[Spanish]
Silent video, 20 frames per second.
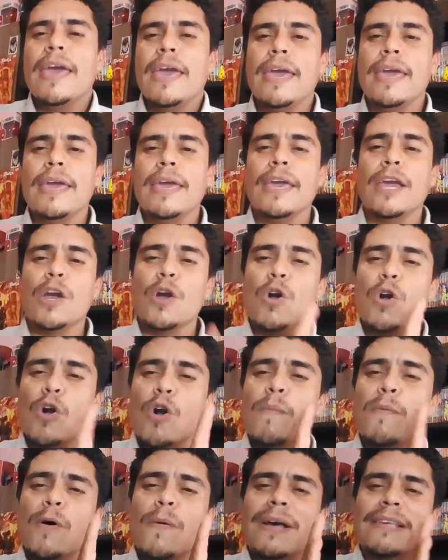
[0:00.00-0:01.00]
eh,
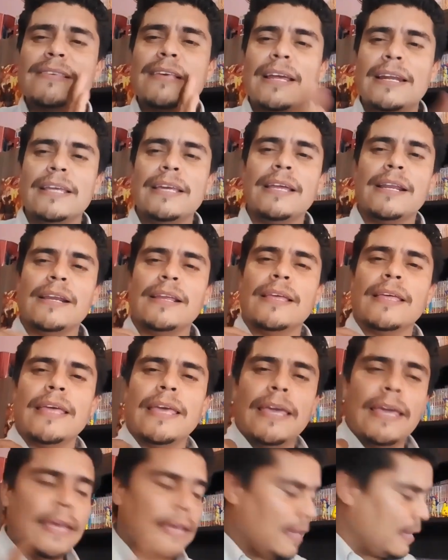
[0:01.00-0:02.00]
cómo va a salir
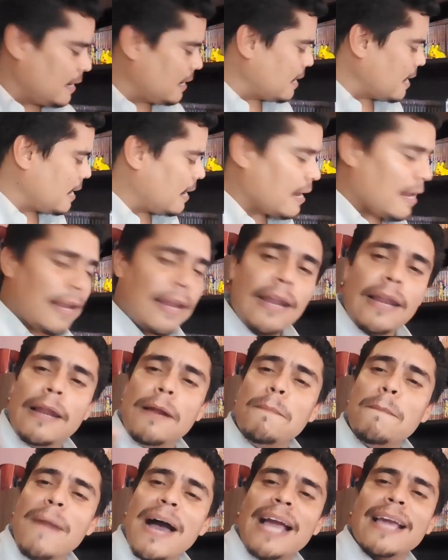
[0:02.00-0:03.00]
el,
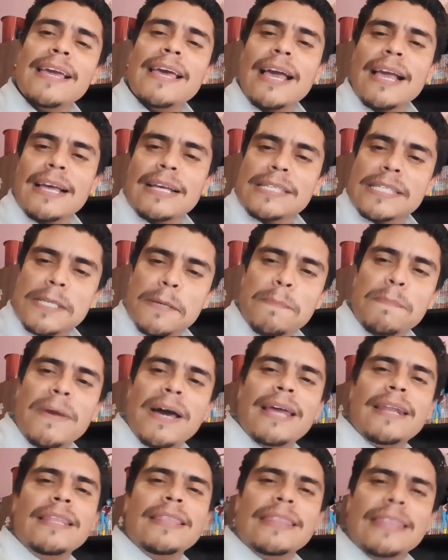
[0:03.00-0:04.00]
manga
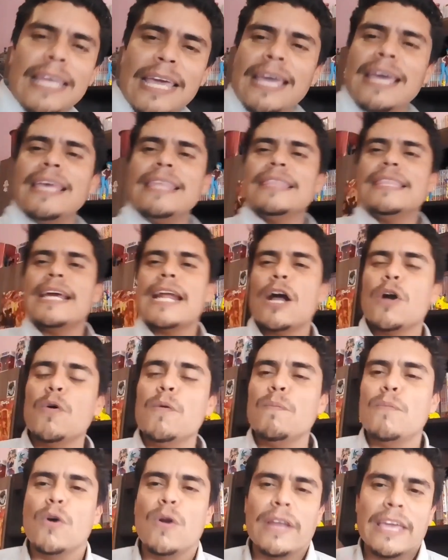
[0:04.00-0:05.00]
Kansenban de
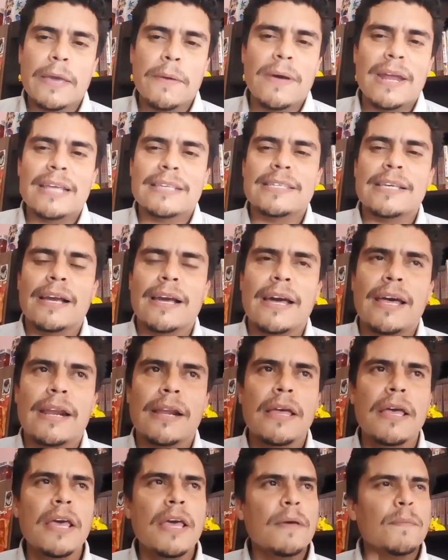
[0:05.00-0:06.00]
Dragon Ball que van a
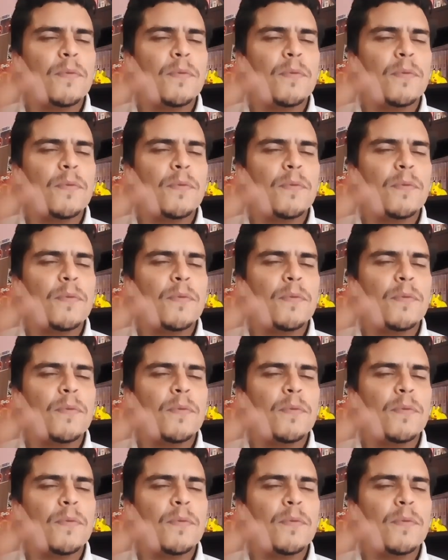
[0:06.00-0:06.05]
sacar,